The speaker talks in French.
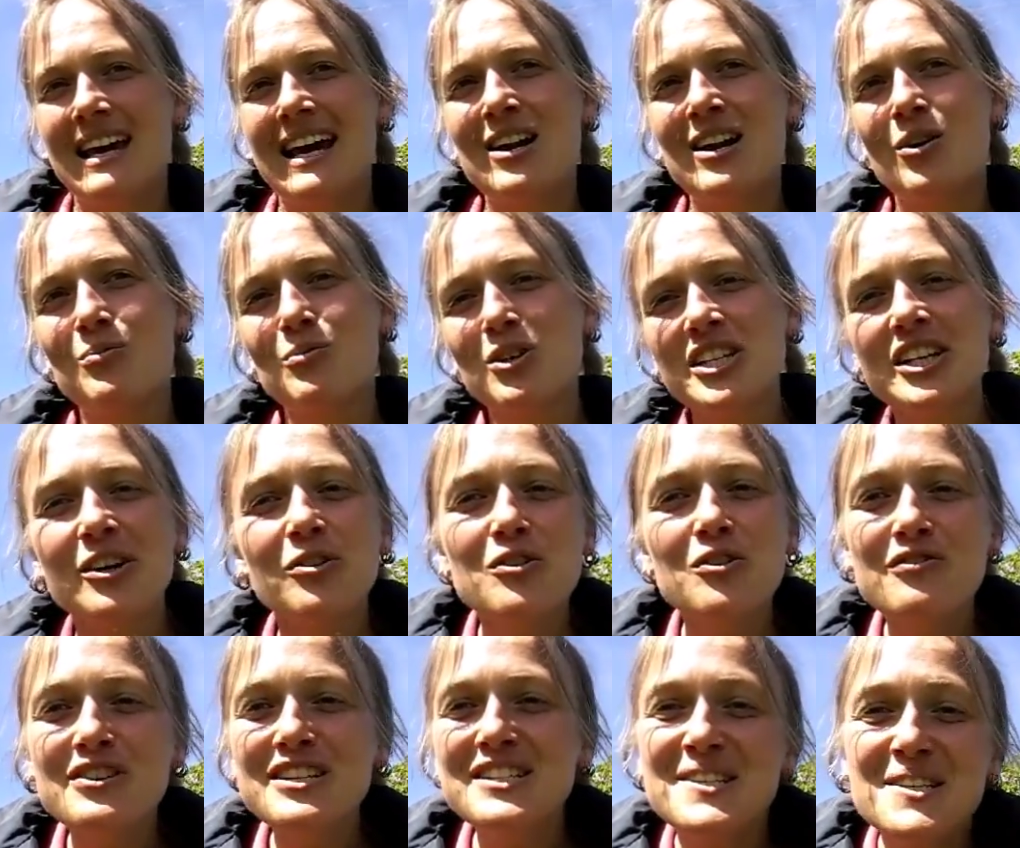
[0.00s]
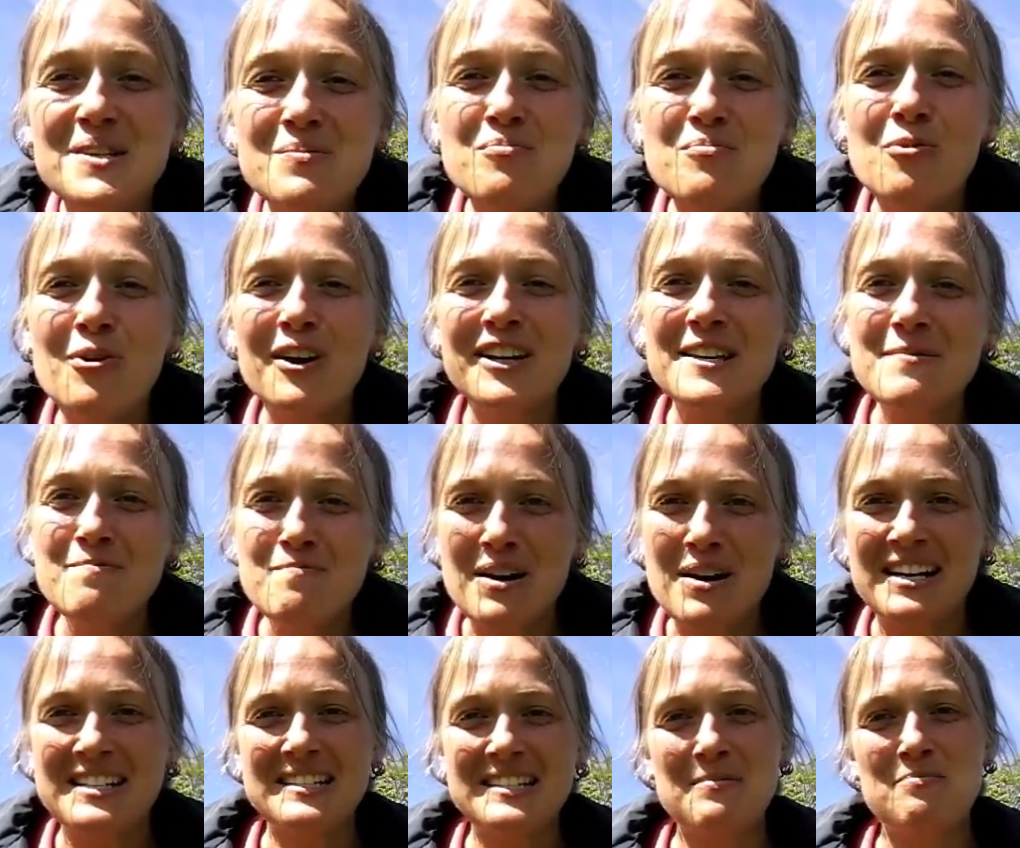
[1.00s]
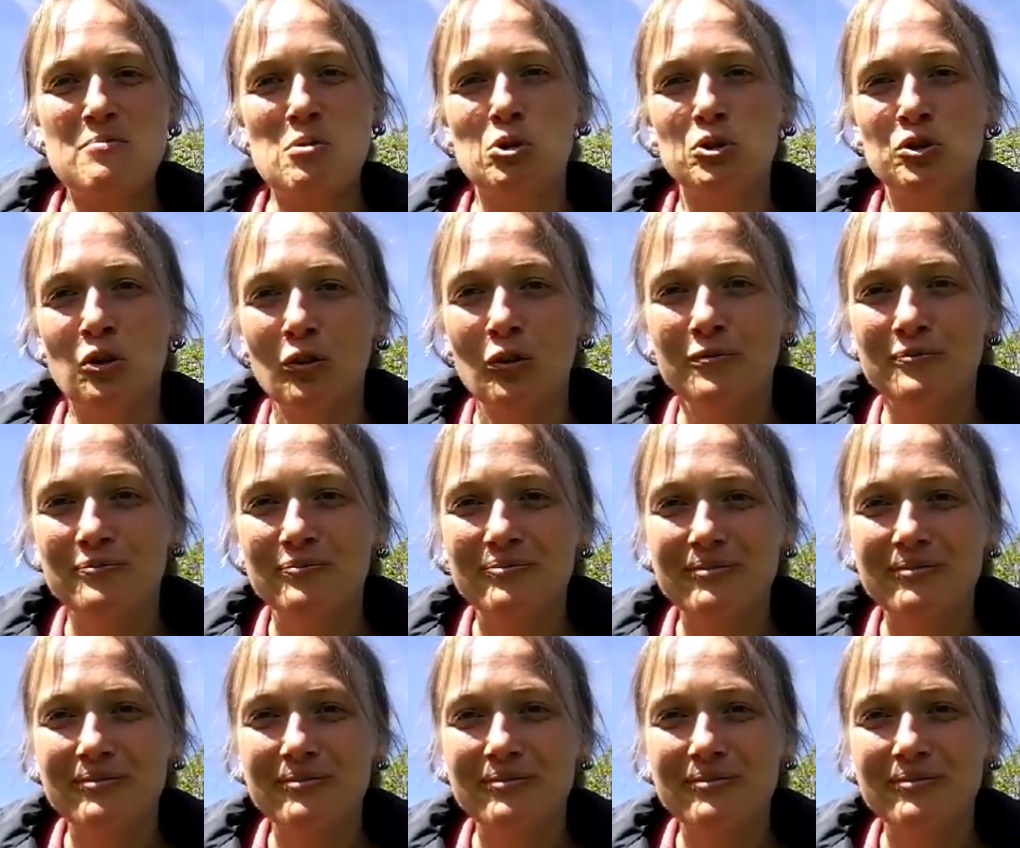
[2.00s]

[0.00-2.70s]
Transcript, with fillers: alors moi j'ai relevé six points qui me paraissent importants